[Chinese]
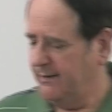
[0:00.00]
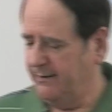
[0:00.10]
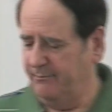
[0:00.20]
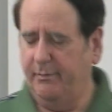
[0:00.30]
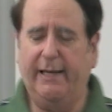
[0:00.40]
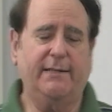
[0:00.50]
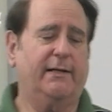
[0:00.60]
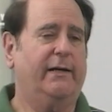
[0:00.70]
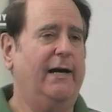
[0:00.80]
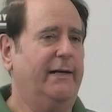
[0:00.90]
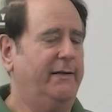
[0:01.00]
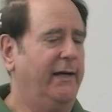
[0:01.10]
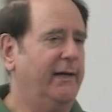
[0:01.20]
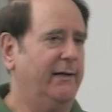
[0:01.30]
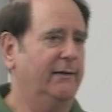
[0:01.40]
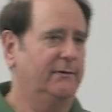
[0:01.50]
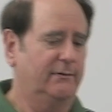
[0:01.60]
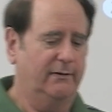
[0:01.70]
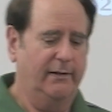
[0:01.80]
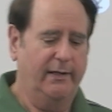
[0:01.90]
的观点就是，
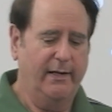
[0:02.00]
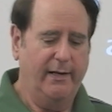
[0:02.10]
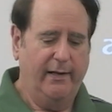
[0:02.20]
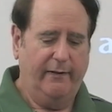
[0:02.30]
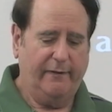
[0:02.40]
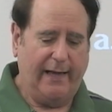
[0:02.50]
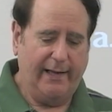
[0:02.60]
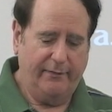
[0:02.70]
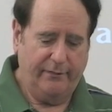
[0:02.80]
受